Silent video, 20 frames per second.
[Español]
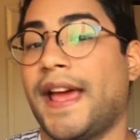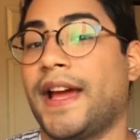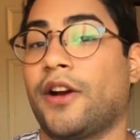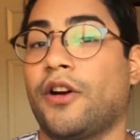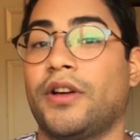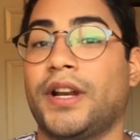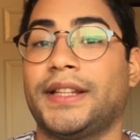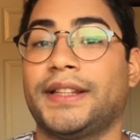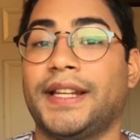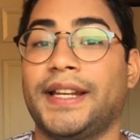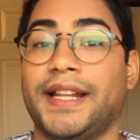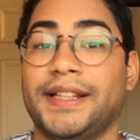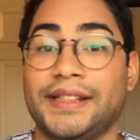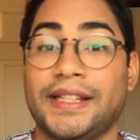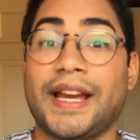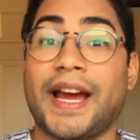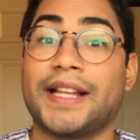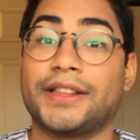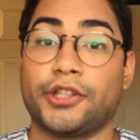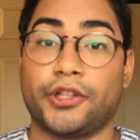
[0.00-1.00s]
de Cora
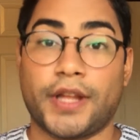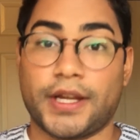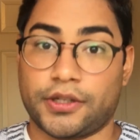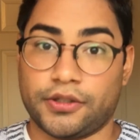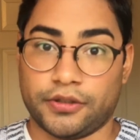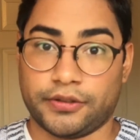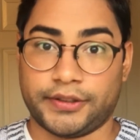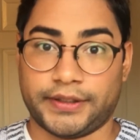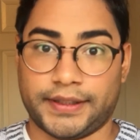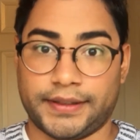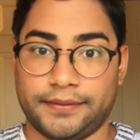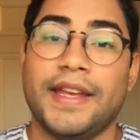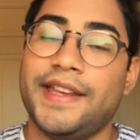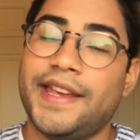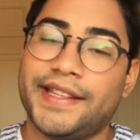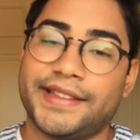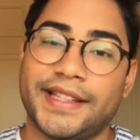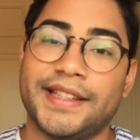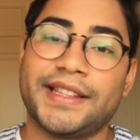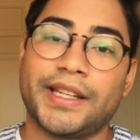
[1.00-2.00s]
Tanetti a toda costa. Y
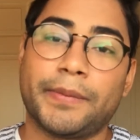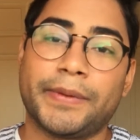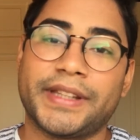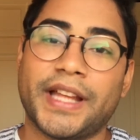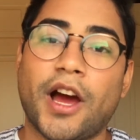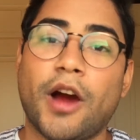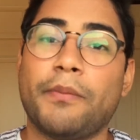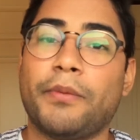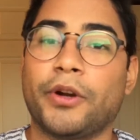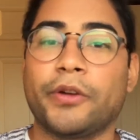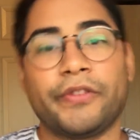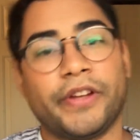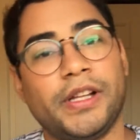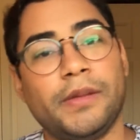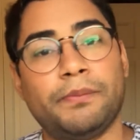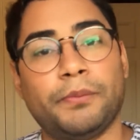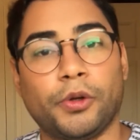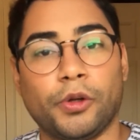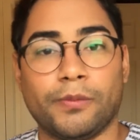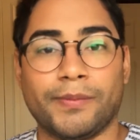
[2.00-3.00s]
está interpretado por
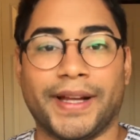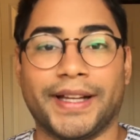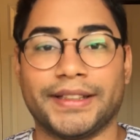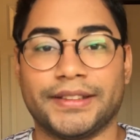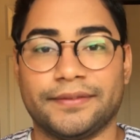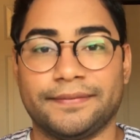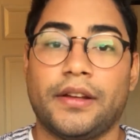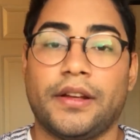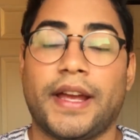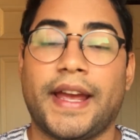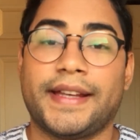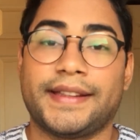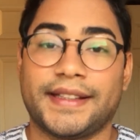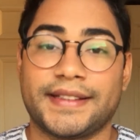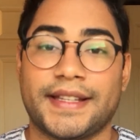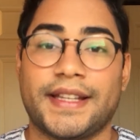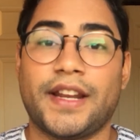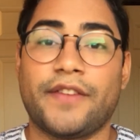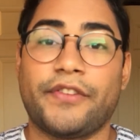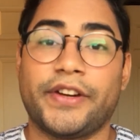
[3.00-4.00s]
Bill Pullman. Esta
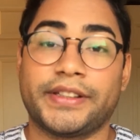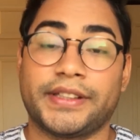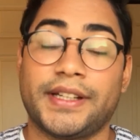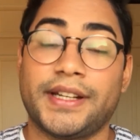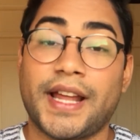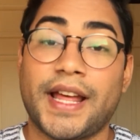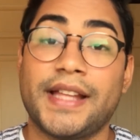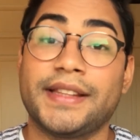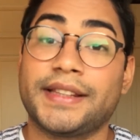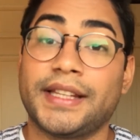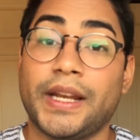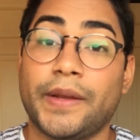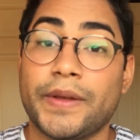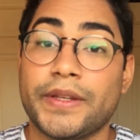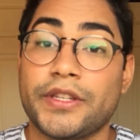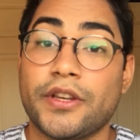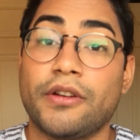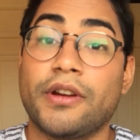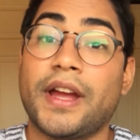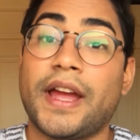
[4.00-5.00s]
serie fue estrenada en
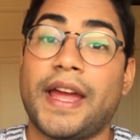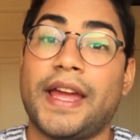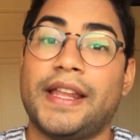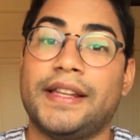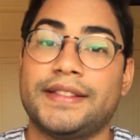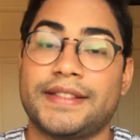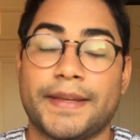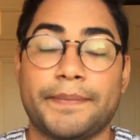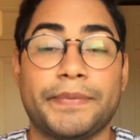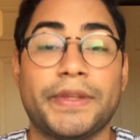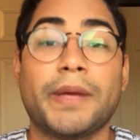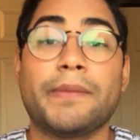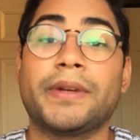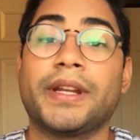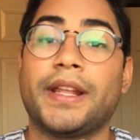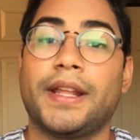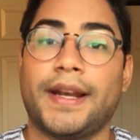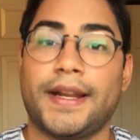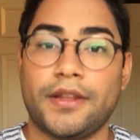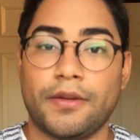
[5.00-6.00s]
televisión en septiembre
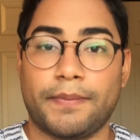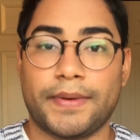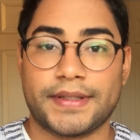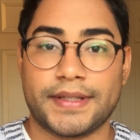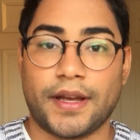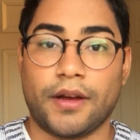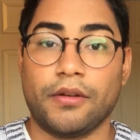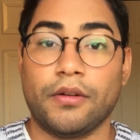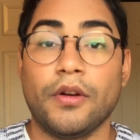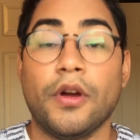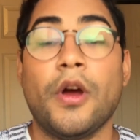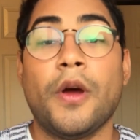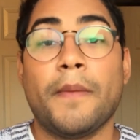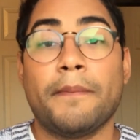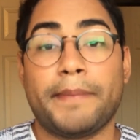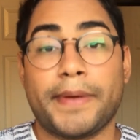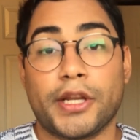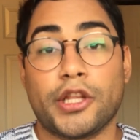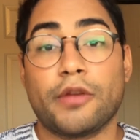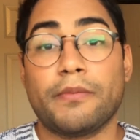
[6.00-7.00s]
del año pasado,
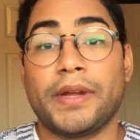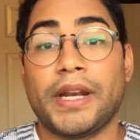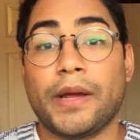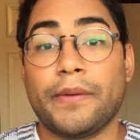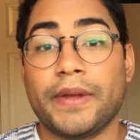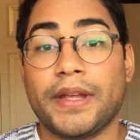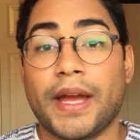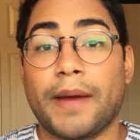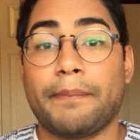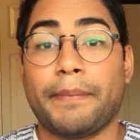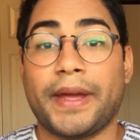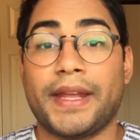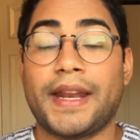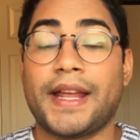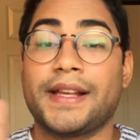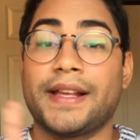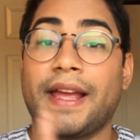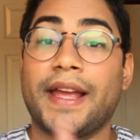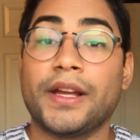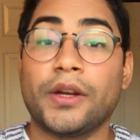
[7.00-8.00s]
pero yo me la vi
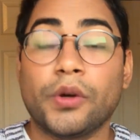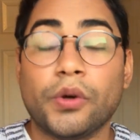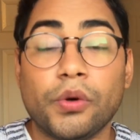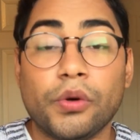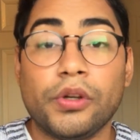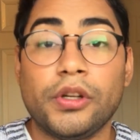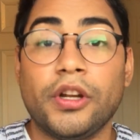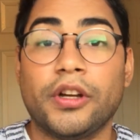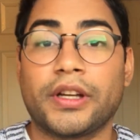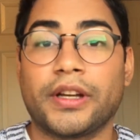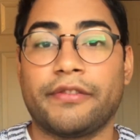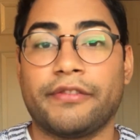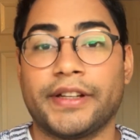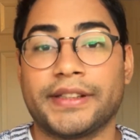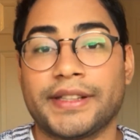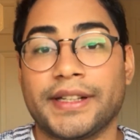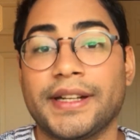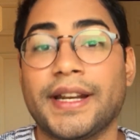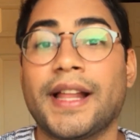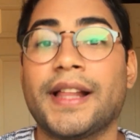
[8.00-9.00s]
apenas en julio que fue
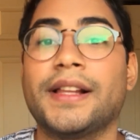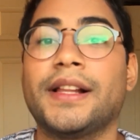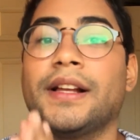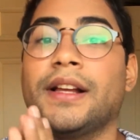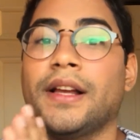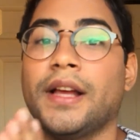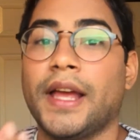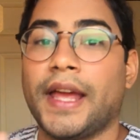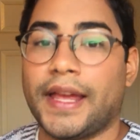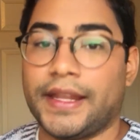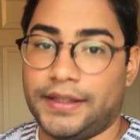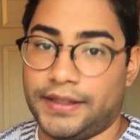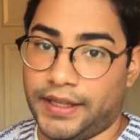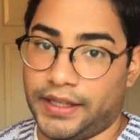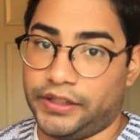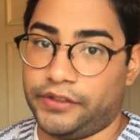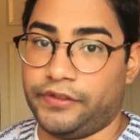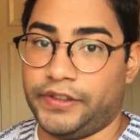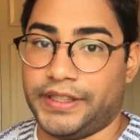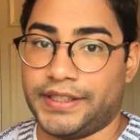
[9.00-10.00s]
estrenada en
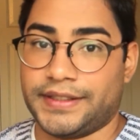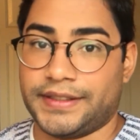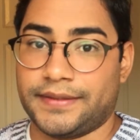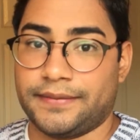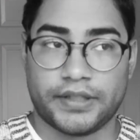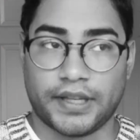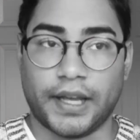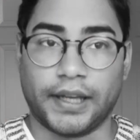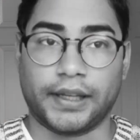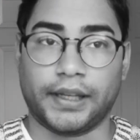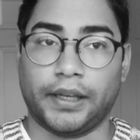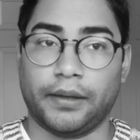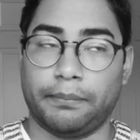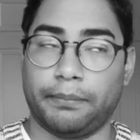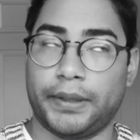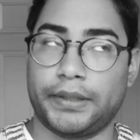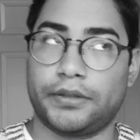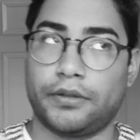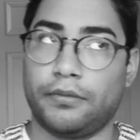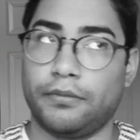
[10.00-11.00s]
Netflix, o sea que
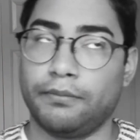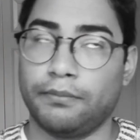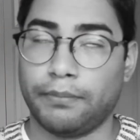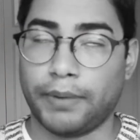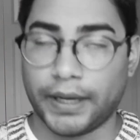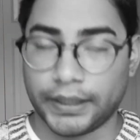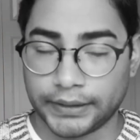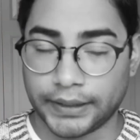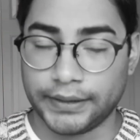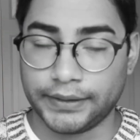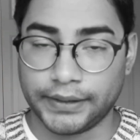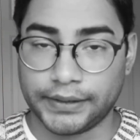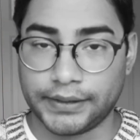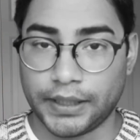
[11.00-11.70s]
pasó bastante